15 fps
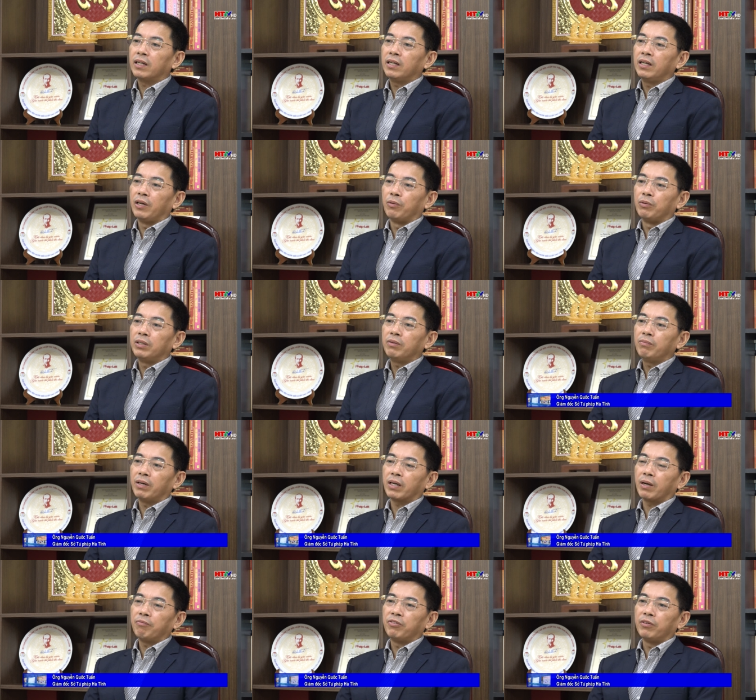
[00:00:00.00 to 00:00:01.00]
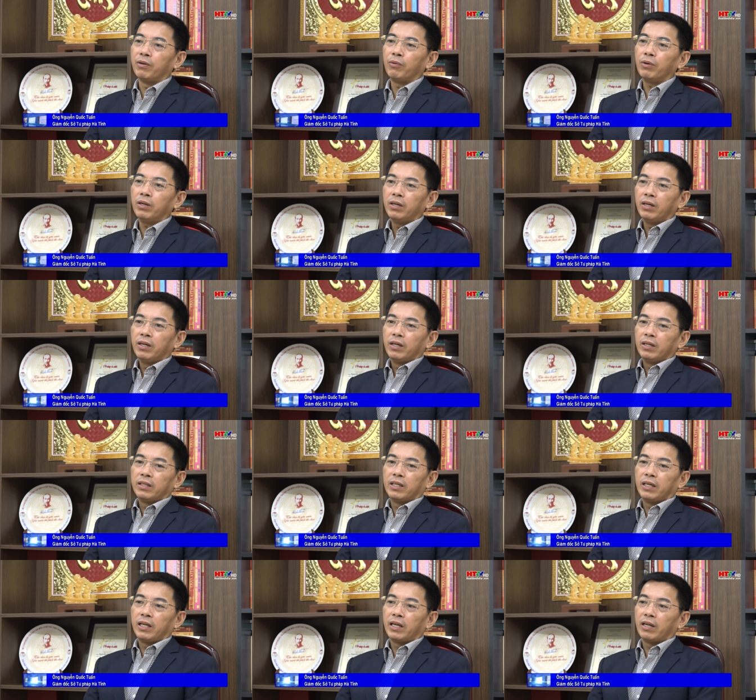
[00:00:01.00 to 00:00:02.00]
đây nếu như mà cấp phiếu ấy,
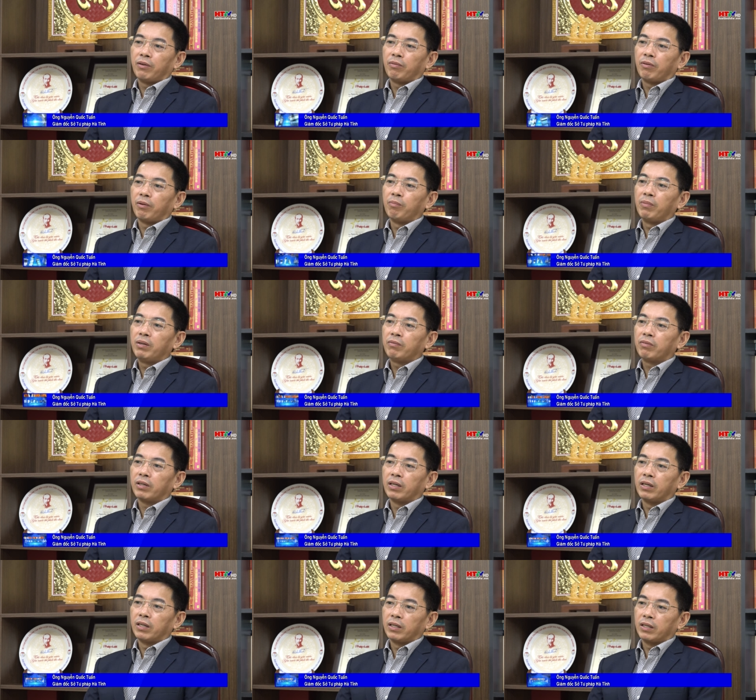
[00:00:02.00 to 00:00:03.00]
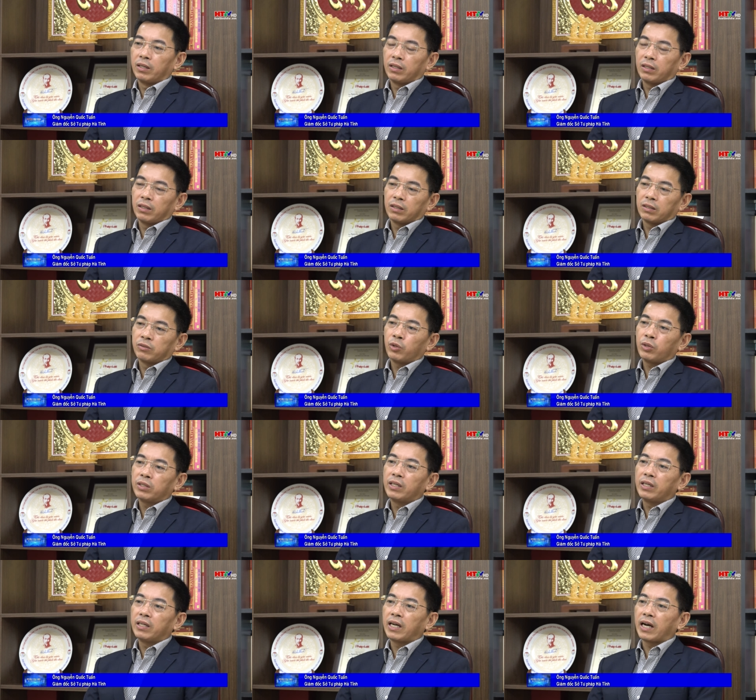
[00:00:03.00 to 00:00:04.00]
thì lại phải mình phải xuất
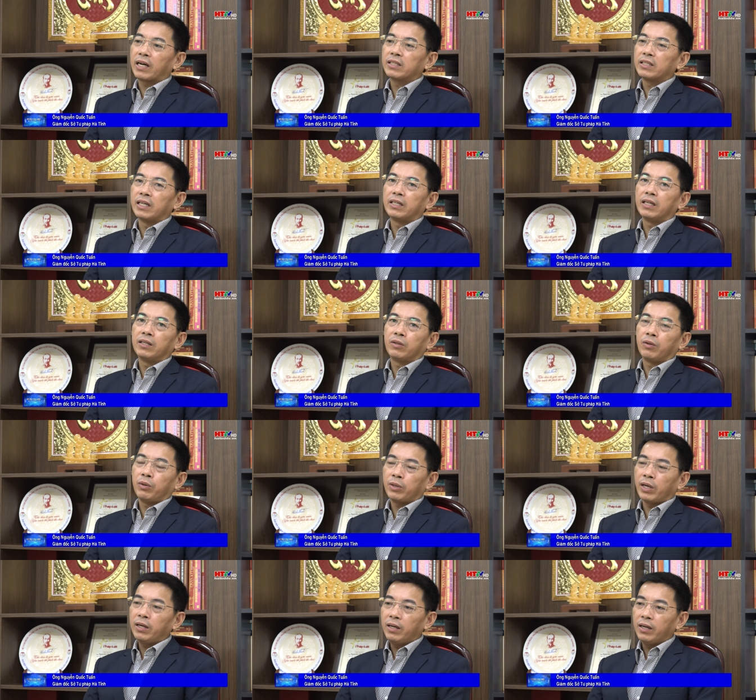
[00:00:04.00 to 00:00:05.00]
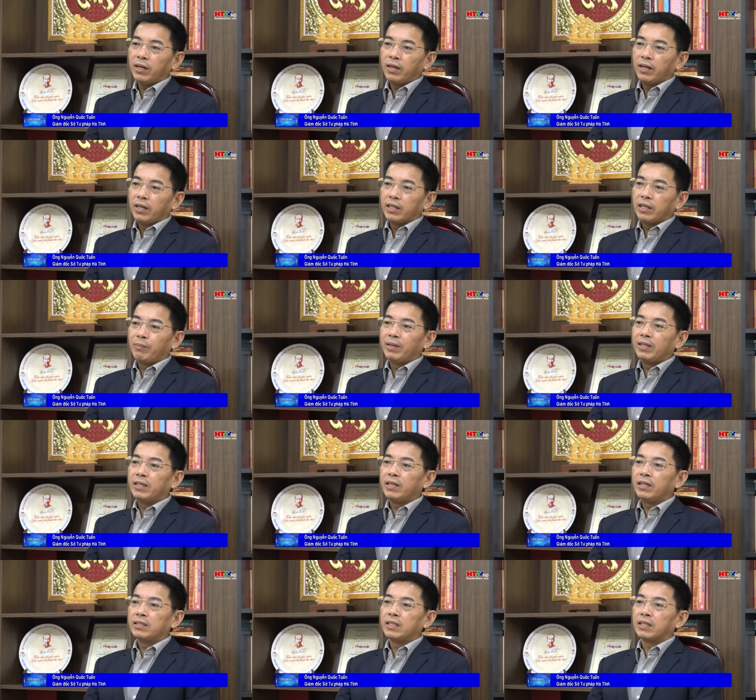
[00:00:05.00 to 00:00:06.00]
trình các cái giấy tờ tùy thân. Thì bây
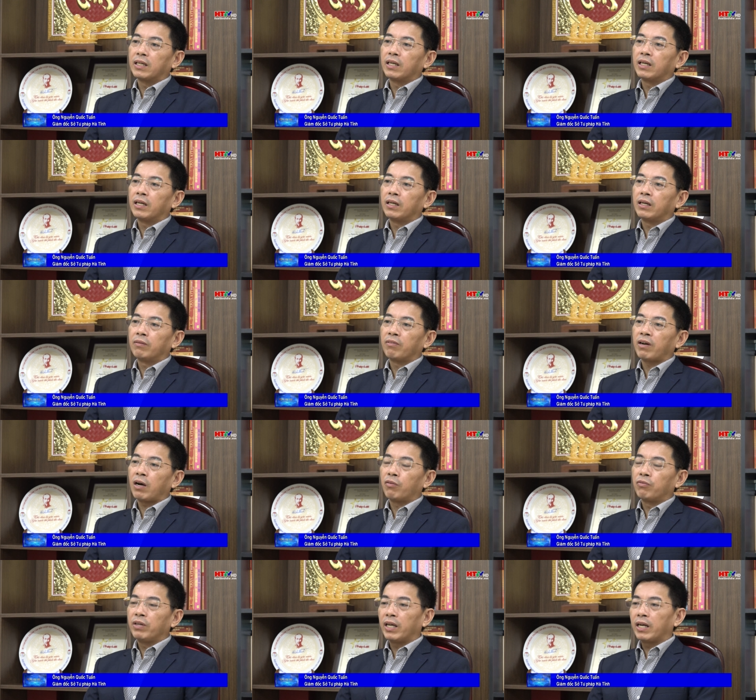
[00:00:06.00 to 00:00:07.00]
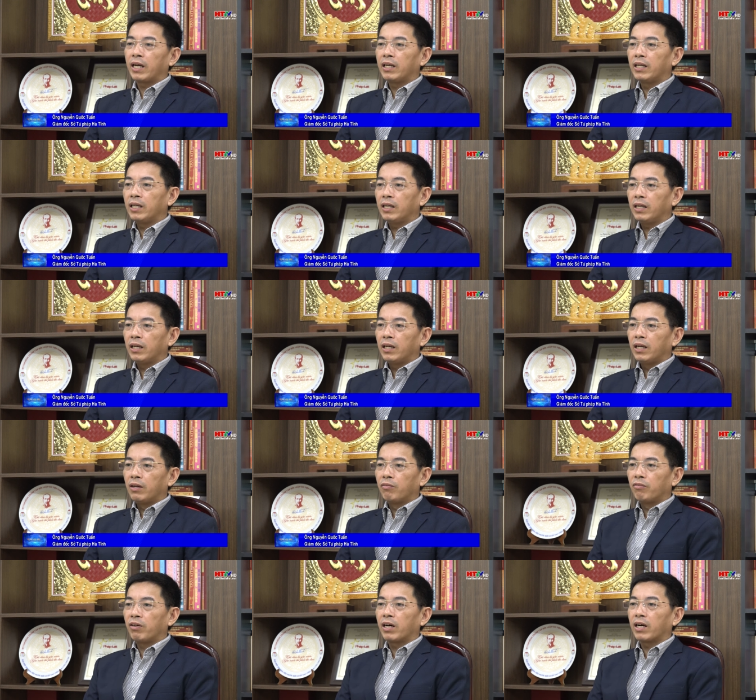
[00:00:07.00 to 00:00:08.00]
giờ chỉ cần vào VNID
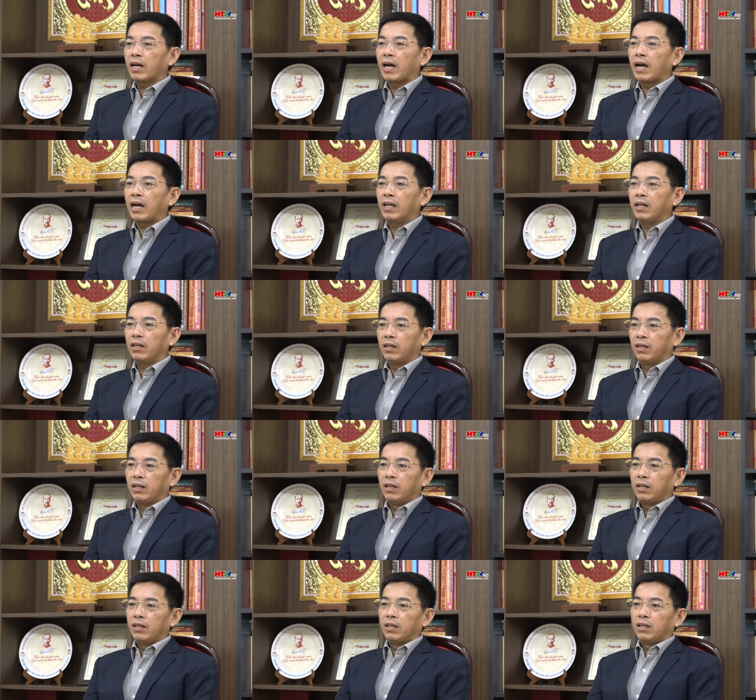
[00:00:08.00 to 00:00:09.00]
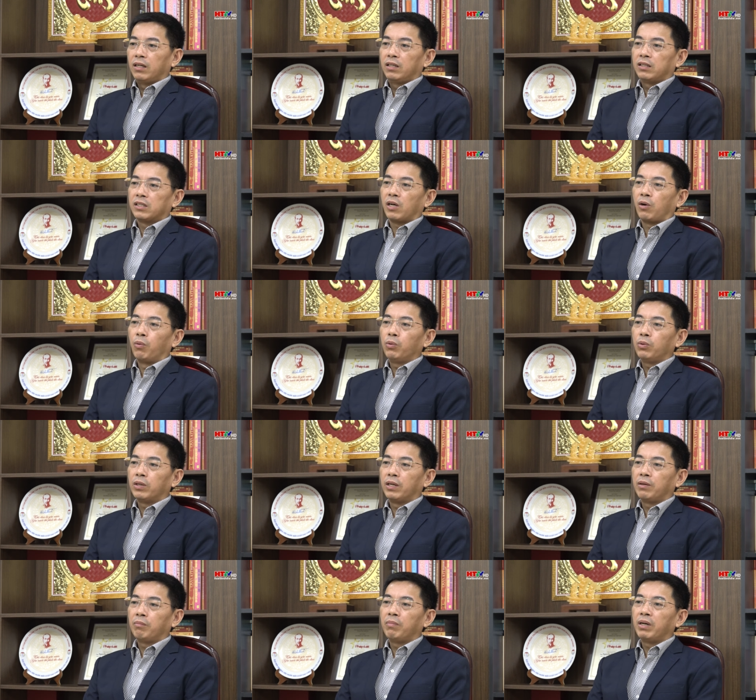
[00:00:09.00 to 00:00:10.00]
và khai 6
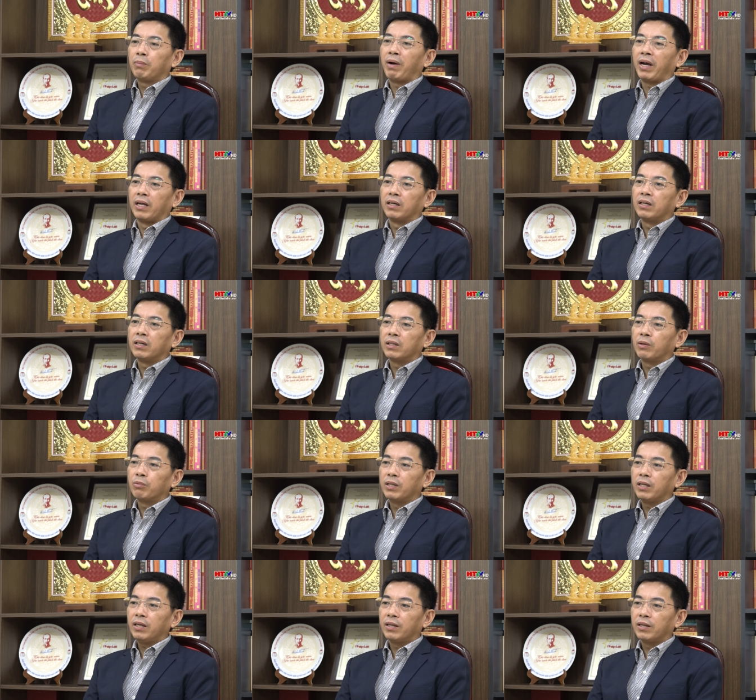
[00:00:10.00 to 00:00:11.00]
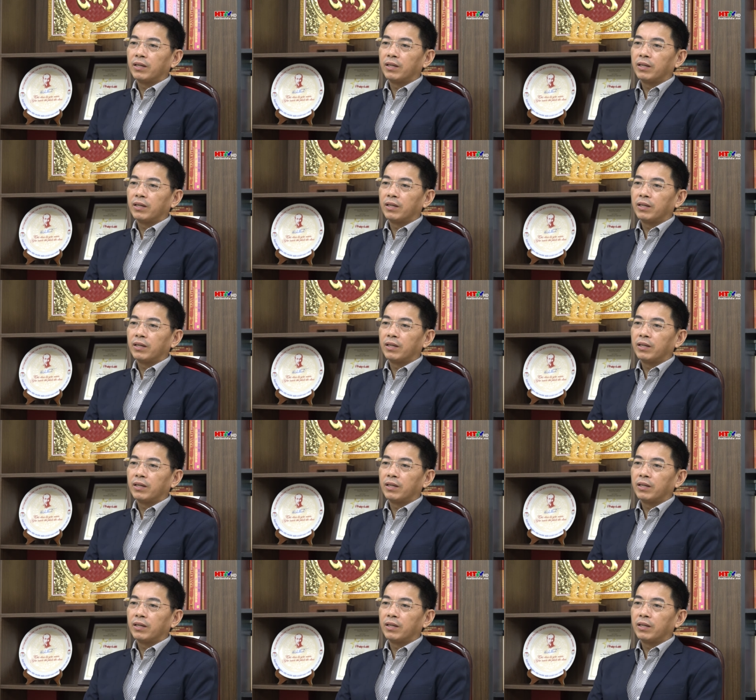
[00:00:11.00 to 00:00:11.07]
đến 17 trường thông tin